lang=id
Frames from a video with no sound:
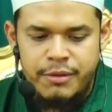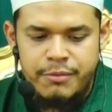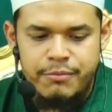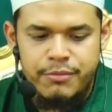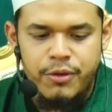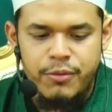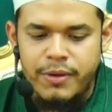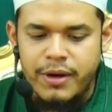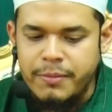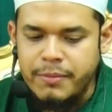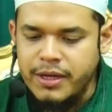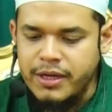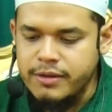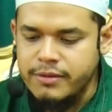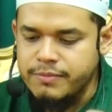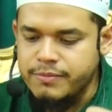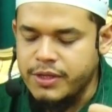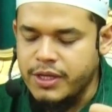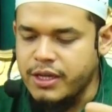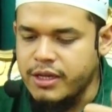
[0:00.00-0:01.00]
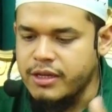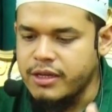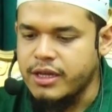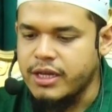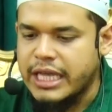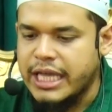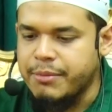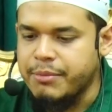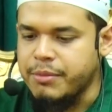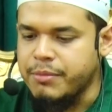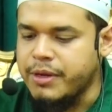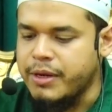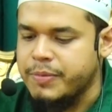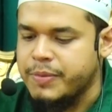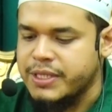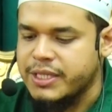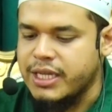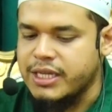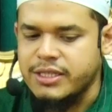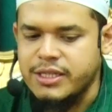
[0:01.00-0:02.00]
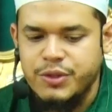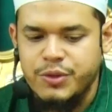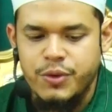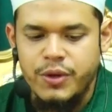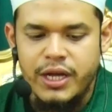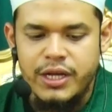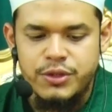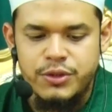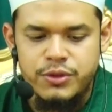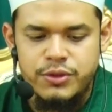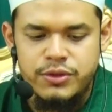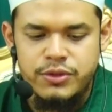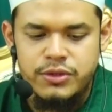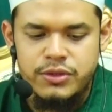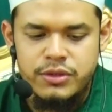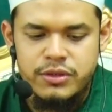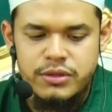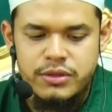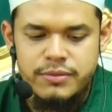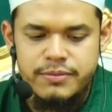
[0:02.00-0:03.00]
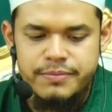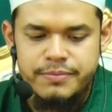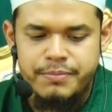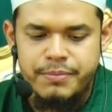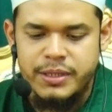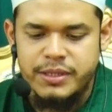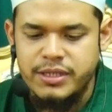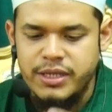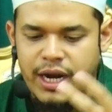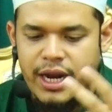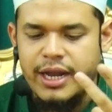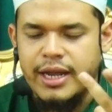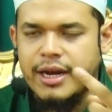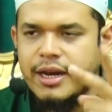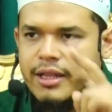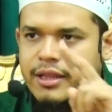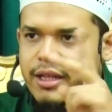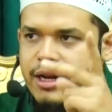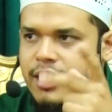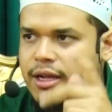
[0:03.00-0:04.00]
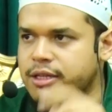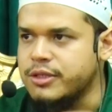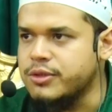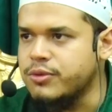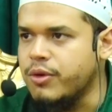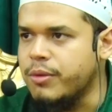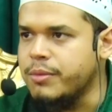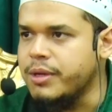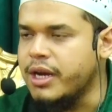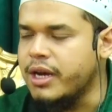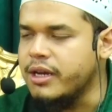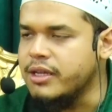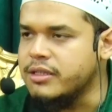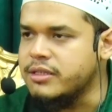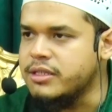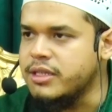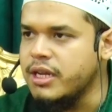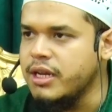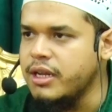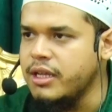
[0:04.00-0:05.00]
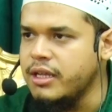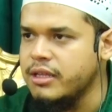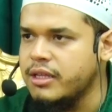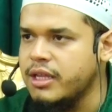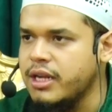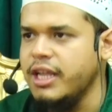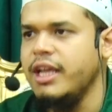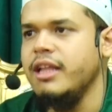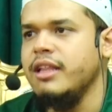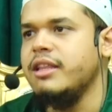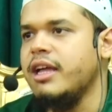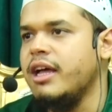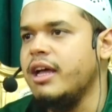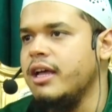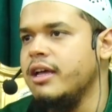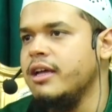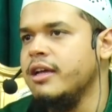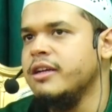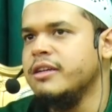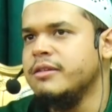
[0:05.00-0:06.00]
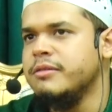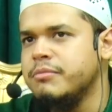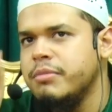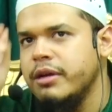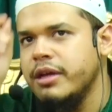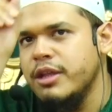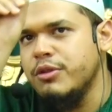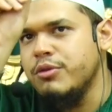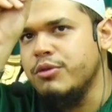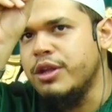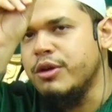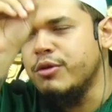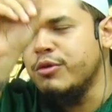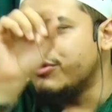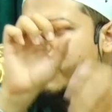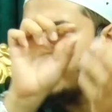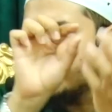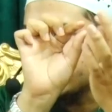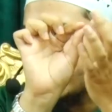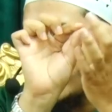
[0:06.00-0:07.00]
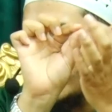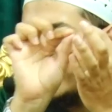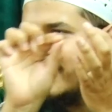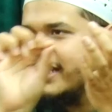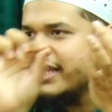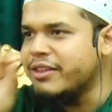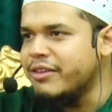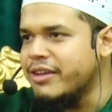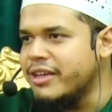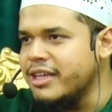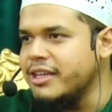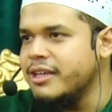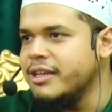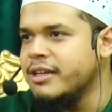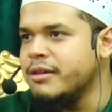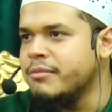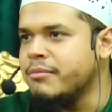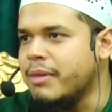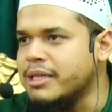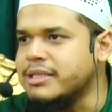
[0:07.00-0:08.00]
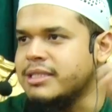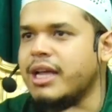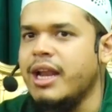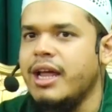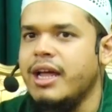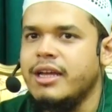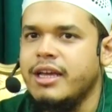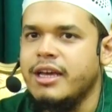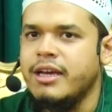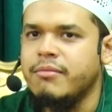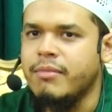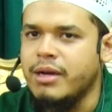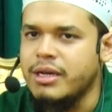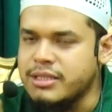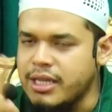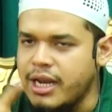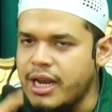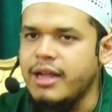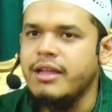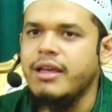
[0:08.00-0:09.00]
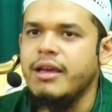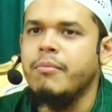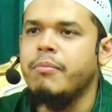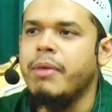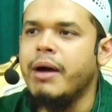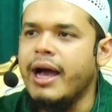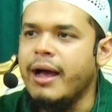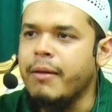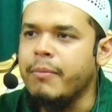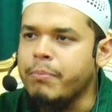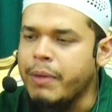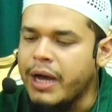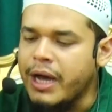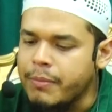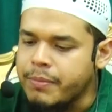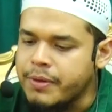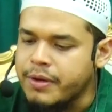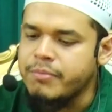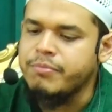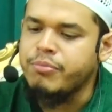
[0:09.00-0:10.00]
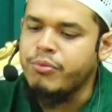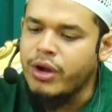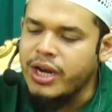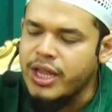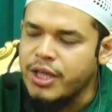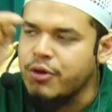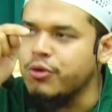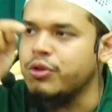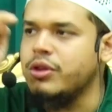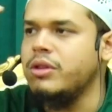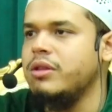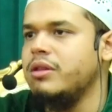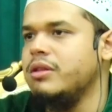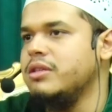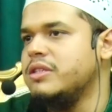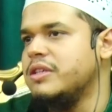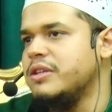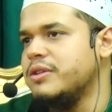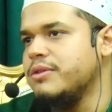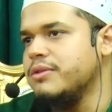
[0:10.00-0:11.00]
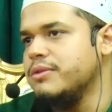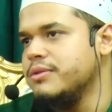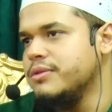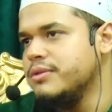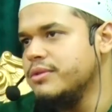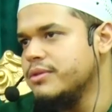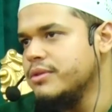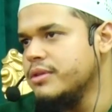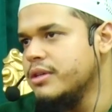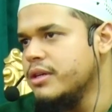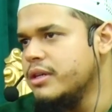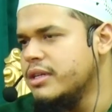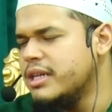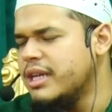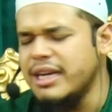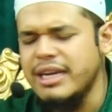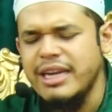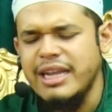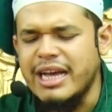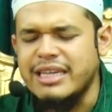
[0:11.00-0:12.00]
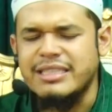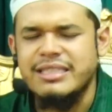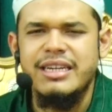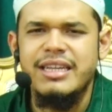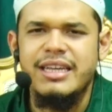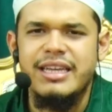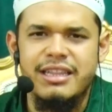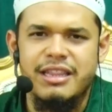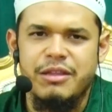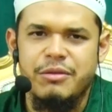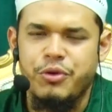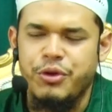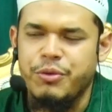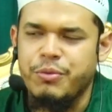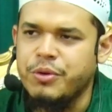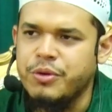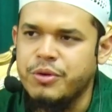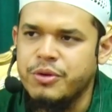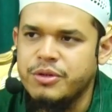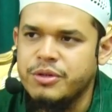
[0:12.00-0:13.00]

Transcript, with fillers: belum lama ya kami mendapatkan satu kasus perceraian antara suami dan istri ini ternyata begitu diurutkan gitu ya masalahnya masalahnya bapak perempuan ikut di situ dan ini nggak sedikit ibu-ibu